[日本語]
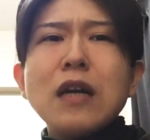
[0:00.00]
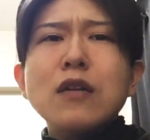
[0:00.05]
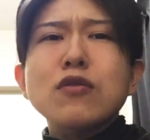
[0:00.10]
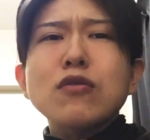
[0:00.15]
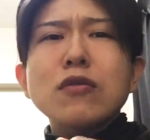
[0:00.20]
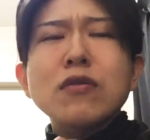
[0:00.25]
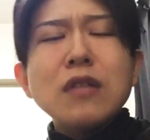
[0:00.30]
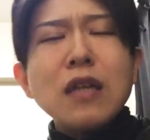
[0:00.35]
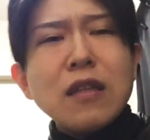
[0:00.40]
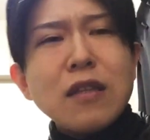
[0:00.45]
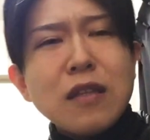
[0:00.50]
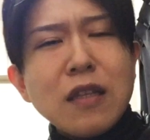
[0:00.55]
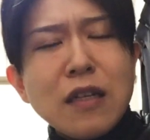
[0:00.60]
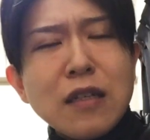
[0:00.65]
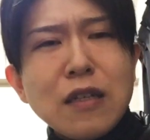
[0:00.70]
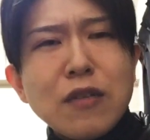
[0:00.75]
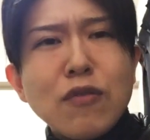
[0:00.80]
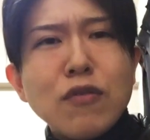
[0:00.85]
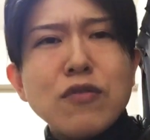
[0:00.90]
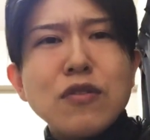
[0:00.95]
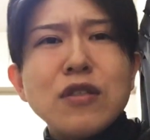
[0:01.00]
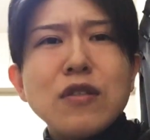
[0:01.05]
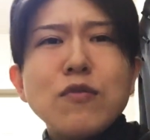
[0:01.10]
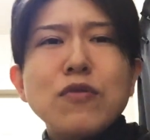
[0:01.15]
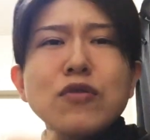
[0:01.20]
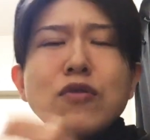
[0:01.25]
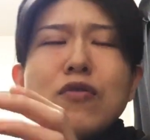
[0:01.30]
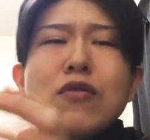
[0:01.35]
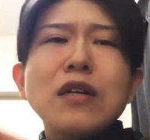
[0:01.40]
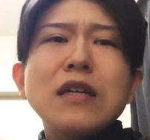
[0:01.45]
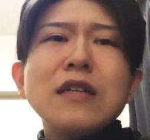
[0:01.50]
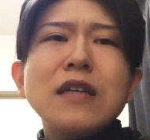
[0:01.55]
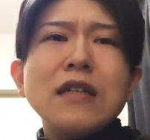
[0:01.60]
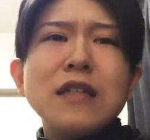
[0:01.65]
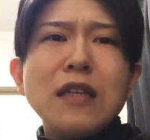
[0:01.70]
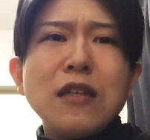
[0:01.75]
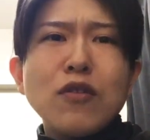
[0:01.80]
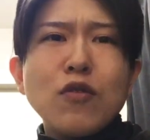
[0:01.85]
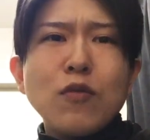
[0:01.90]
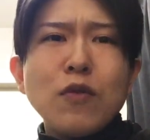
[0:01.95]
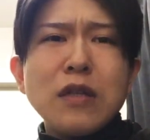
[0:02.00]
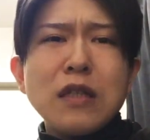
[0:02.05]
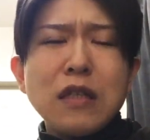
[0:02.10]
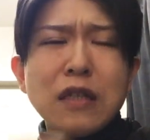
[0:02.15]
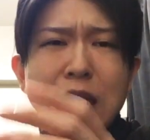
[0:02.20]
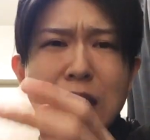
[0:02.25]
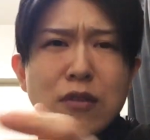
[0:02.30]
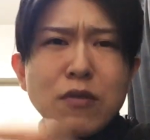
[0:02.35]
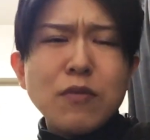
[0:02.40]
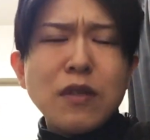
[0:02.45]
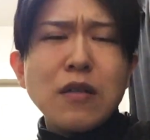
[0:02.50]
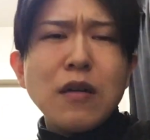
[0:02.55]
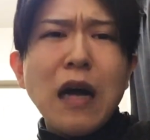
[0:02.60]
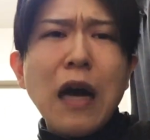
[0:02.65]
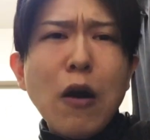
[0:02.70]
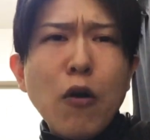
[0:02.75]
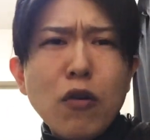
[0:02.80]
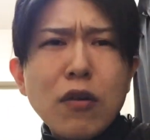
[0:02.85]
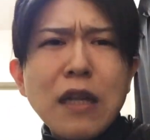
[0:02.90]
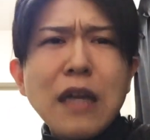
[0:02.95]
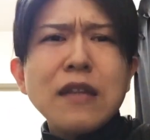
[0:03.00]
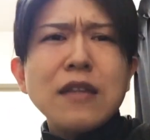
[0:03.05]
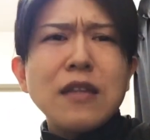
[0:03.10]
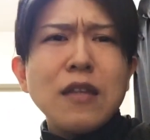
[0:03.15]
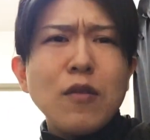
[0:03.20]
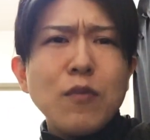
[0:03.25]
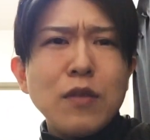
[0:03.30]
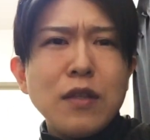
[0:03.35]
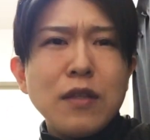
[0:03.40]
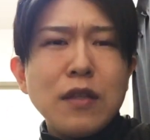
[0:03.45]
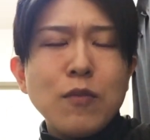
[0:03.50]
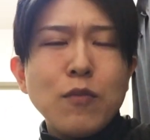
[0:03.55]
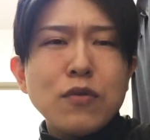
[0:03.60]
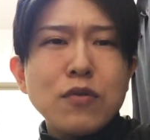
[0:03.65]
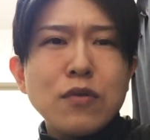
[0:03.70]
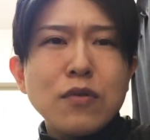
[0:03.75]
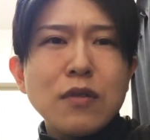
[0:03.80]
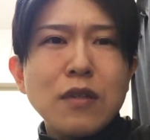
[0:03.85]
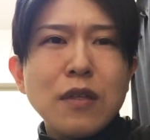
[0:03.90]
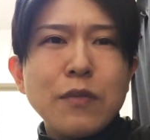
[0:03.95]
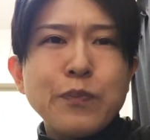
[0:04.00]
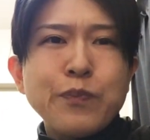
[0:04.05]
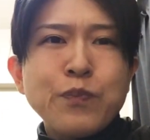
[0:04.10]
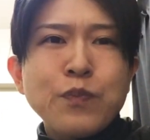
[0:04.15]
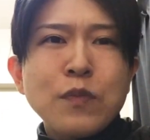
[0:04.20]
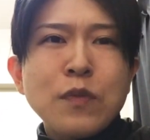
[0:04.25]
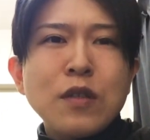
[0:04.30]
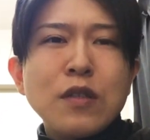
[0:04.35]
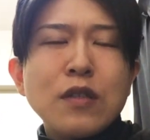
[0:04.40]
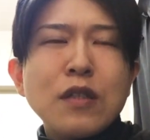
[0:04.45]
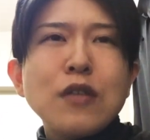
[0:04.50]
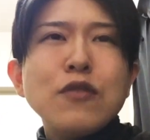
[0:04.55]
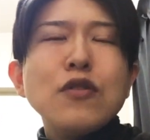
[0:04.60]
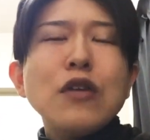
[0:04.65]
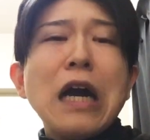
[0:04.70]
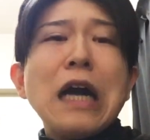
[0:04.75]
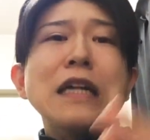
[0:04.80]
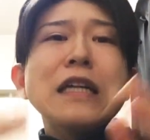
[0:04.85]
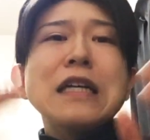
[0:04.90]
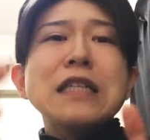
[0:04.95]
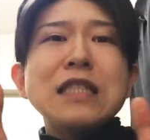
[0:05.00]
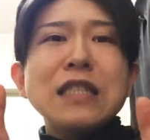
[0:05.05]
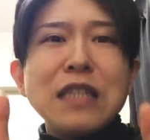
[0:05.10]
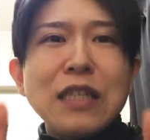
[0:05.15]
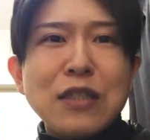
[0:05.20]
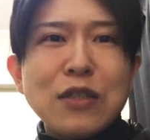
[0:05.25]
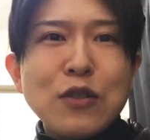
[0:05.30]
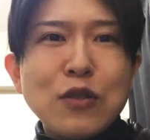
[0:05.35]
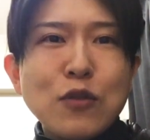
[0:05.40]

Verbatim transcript: あ、それだったら離婚してもしょうがないねって、までやるまでアホなんだよ、みんなもそんな。っていう話です。